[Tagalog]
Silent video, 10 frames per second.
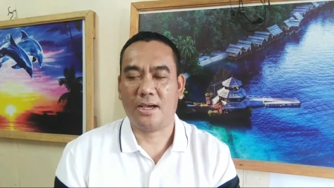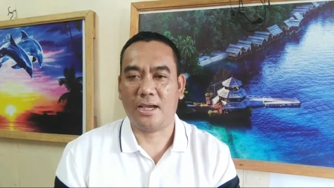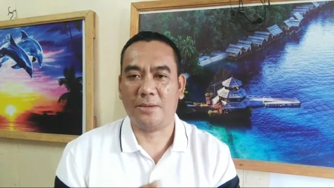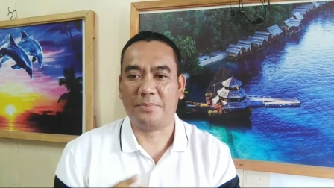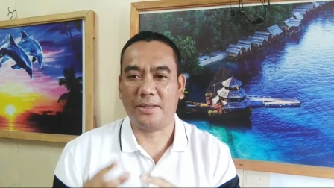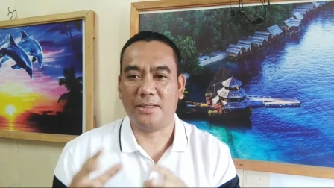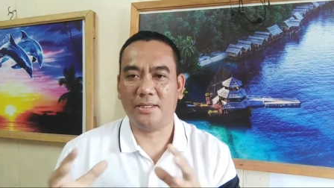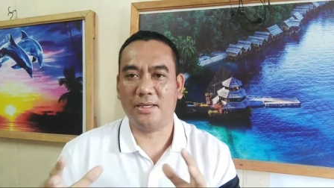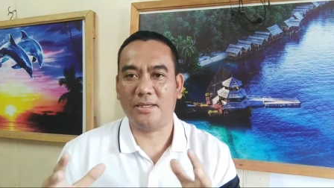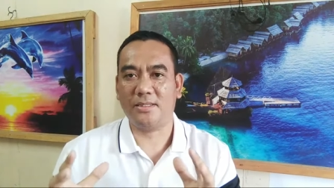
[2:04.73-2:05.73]
ang
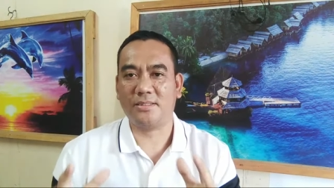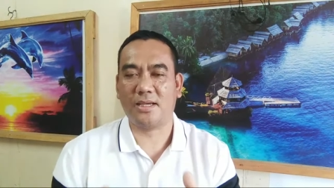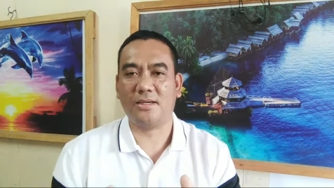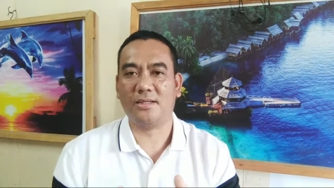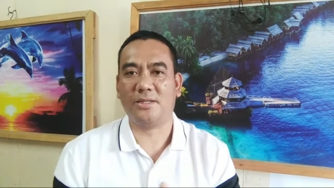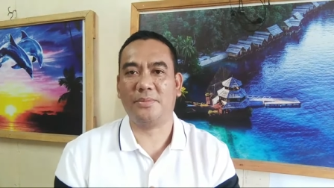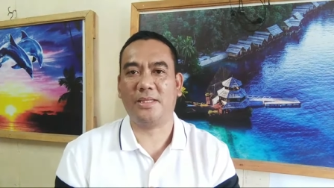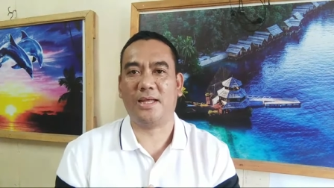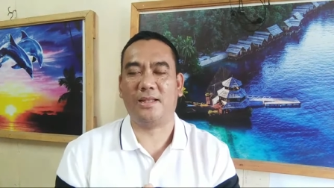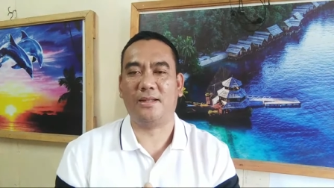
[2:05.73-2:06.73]
pagiging isang
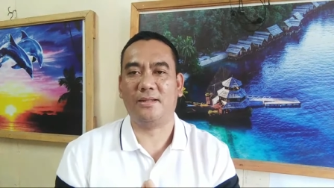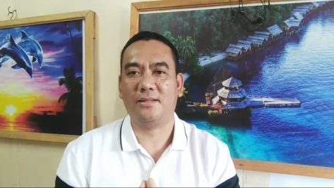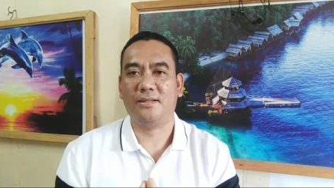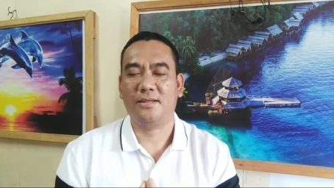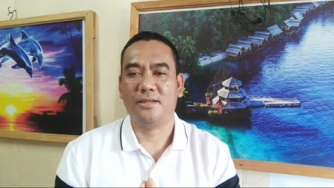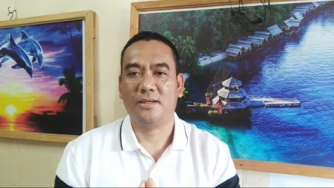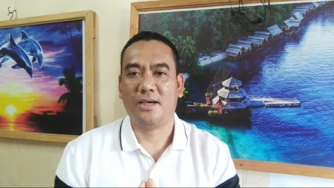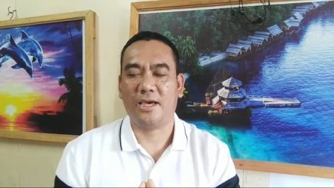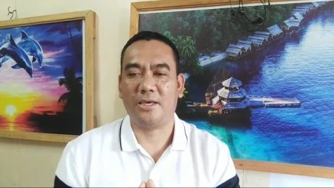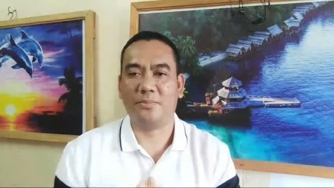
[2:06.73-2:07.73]
kriminal
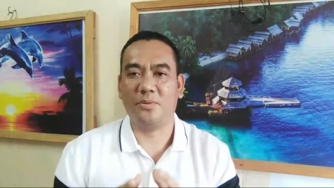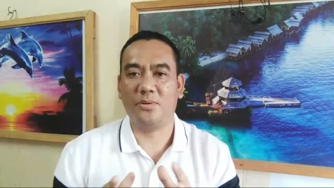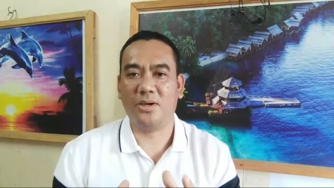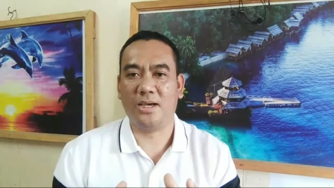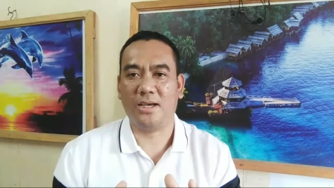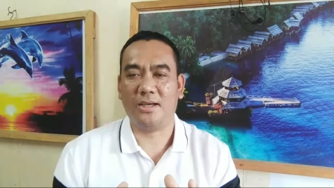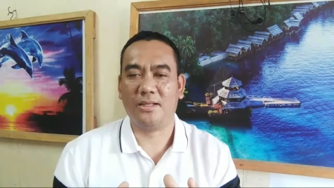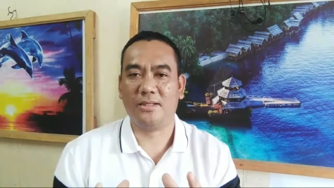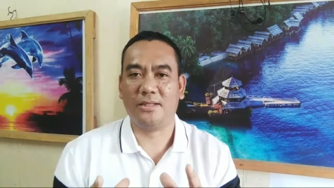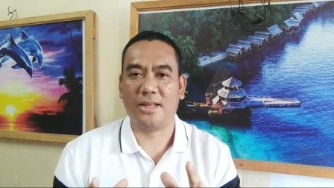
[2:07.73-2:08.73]
ay
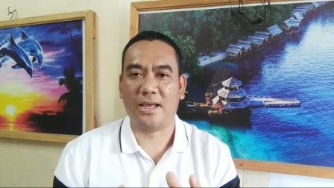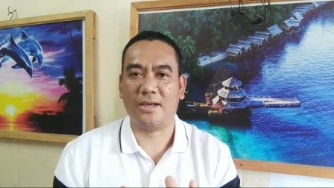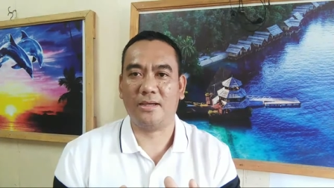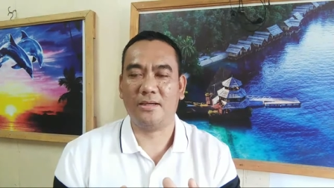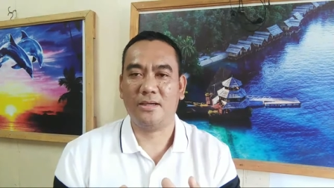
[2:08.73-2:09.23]
bunga ng